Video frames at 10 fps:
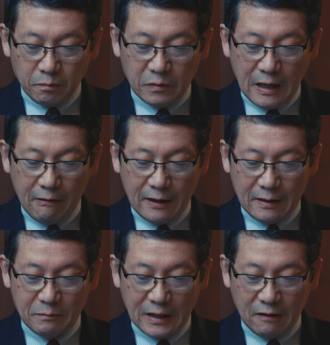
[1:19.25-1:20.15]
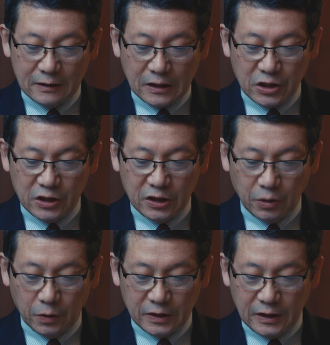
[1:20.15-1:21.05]
見憐れみが私に
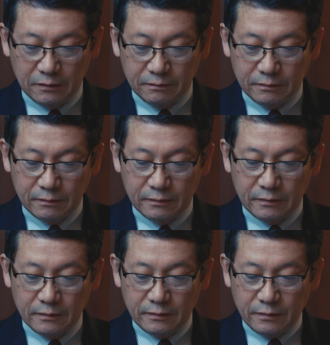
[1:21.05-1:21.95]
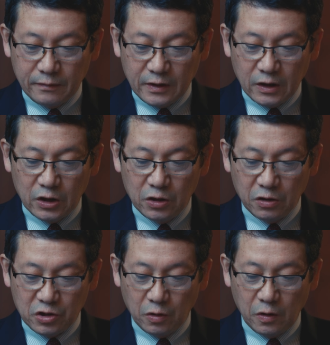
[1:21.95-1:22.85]
届き、
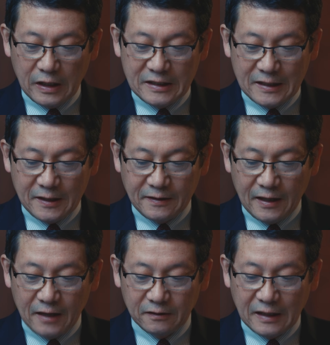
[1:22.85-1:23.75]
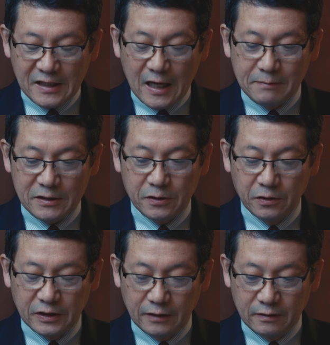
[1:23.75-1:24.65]
命を得させてくださいます
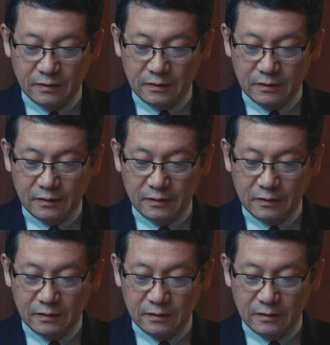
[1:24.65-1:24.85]
ように。